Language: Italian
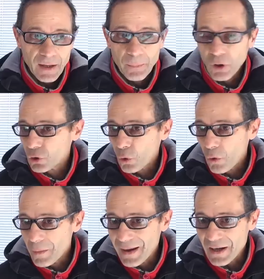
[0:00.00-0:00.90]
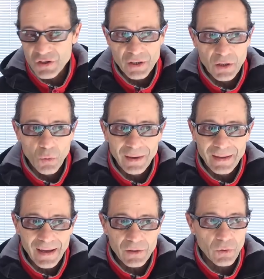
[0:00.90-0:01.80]
rapporto con i margini di
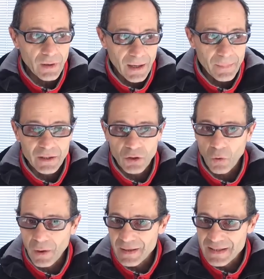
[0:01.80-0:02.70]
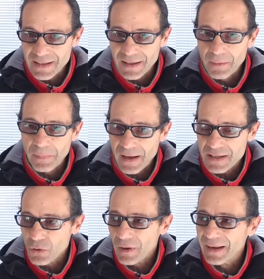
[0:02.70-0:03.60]
guadagno, chiaramente con la benzina il
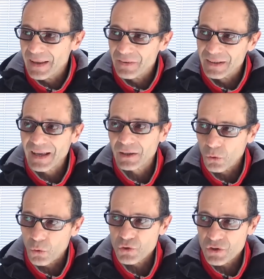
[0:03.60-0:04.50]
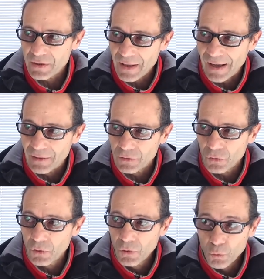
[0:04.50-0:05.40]
prezzo che è lievitato così
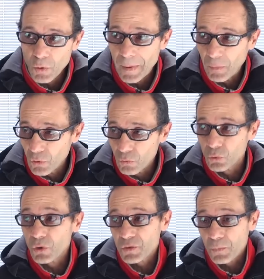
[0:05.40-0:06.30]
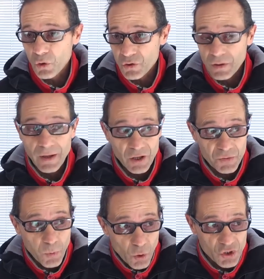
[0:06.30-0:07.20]
tanto, noi abbiamo dovuto espor,
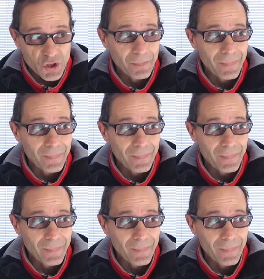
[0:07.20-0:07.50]
esporci